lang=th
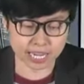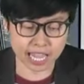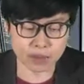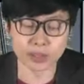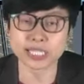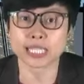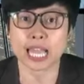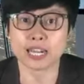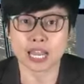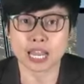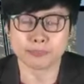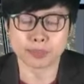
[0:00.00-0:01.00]
นะวันจันท
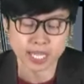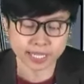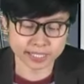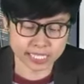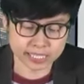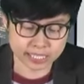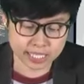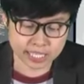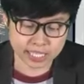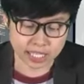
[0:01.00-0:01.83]
ร์นะ PSTC